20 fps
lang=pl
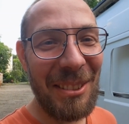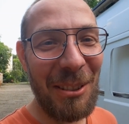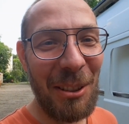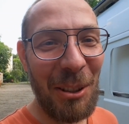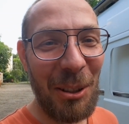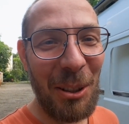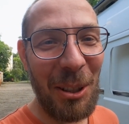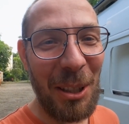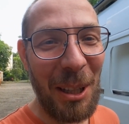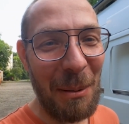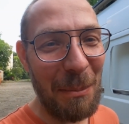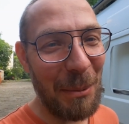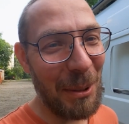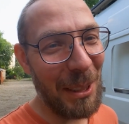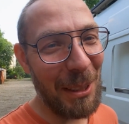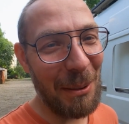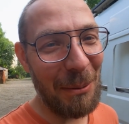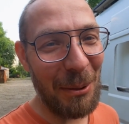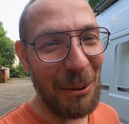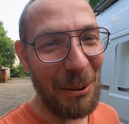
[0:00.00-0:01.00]
No to ja
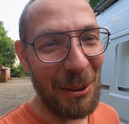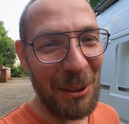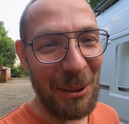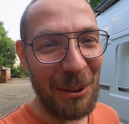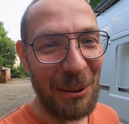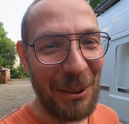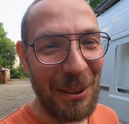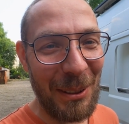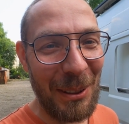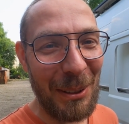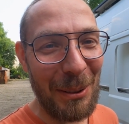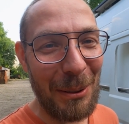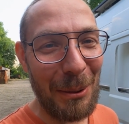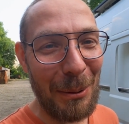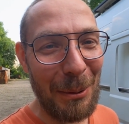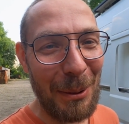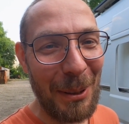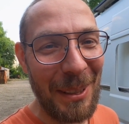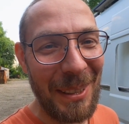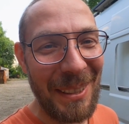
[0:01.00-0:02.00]
mu nie wróżę
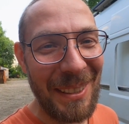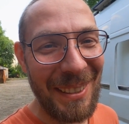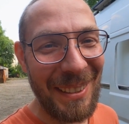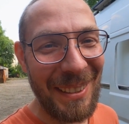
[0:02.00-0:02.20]
sukcesów.